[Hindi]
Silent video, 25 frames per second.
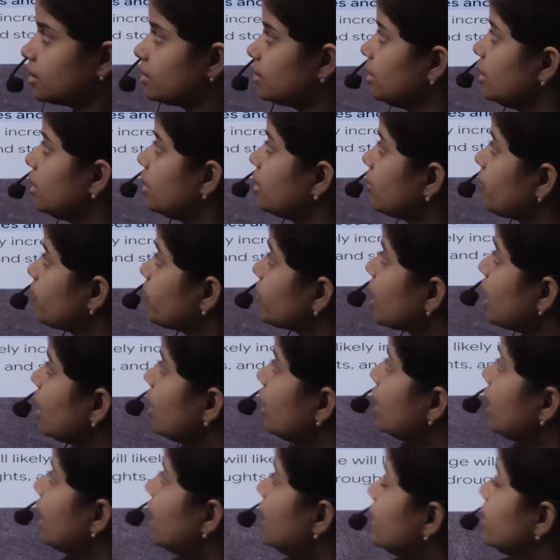देखिए
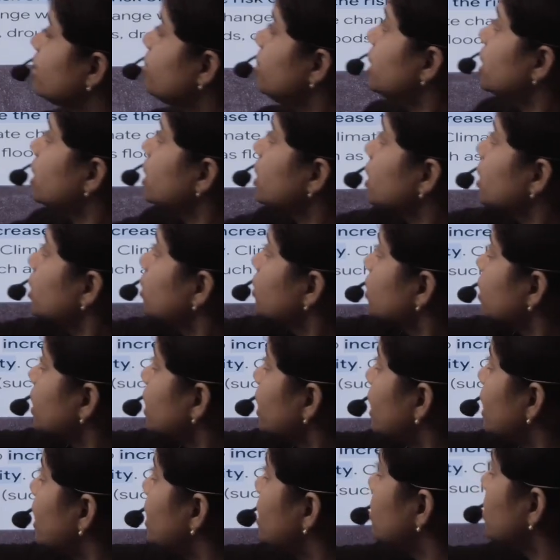अल्टीमीटर क्या होता
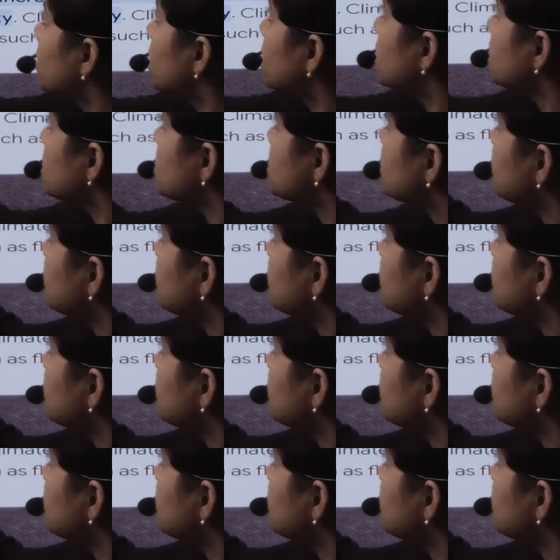है अल्टीमीटर इज अ